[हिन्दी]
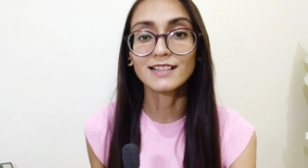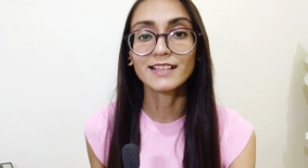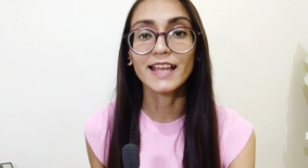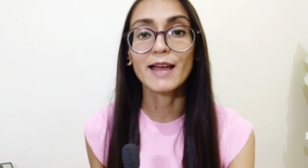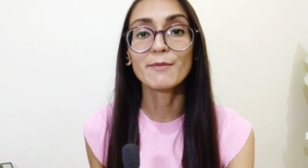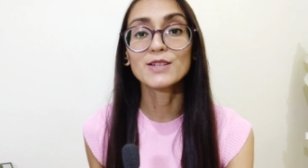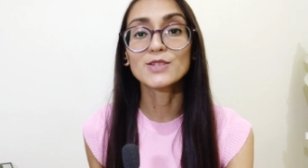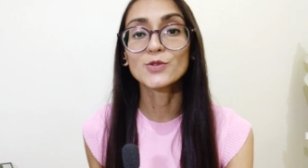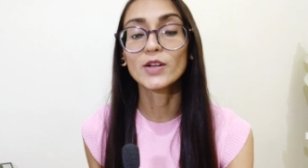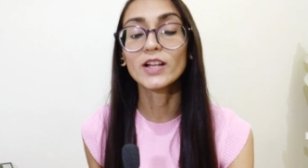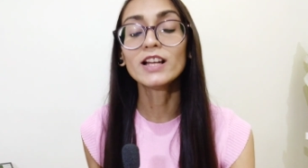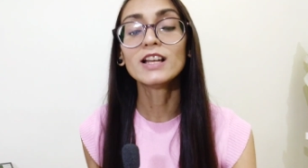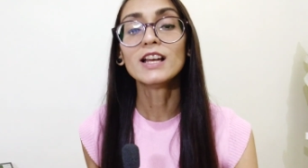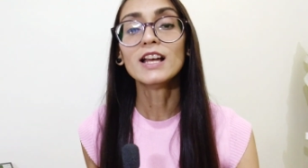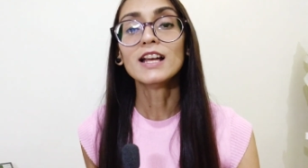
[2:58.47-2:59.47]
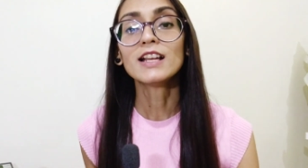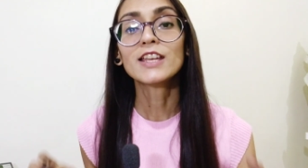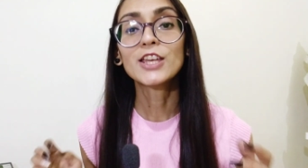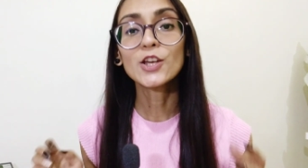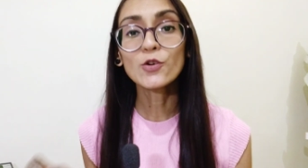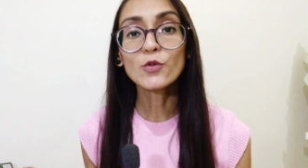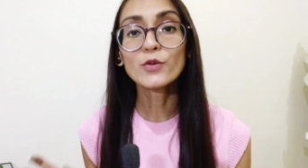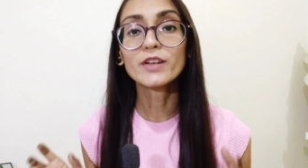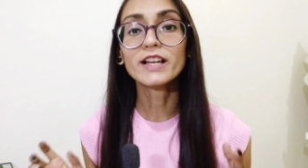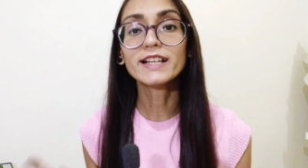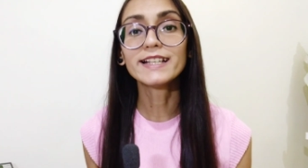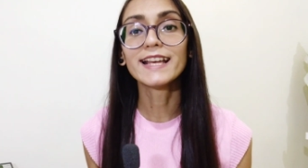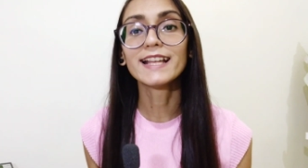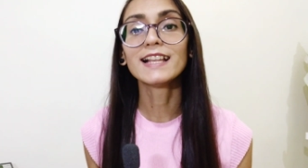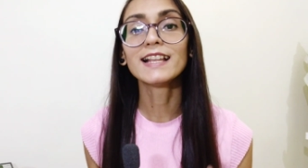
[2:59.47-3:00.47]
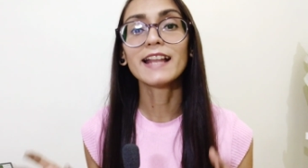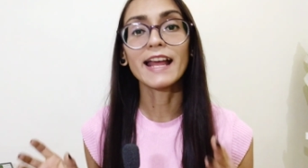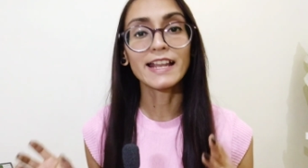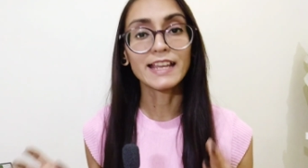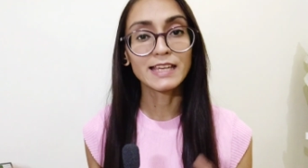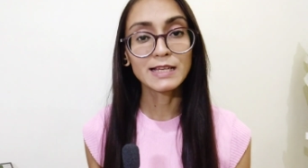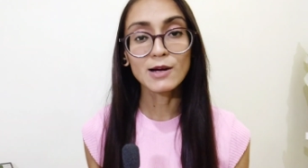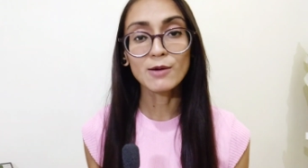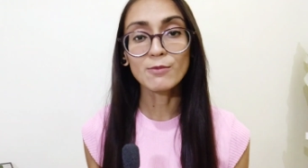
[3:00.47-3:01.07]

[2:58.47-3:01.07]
सकते हैं एमेजोन क्यों रिटेलर एंड ई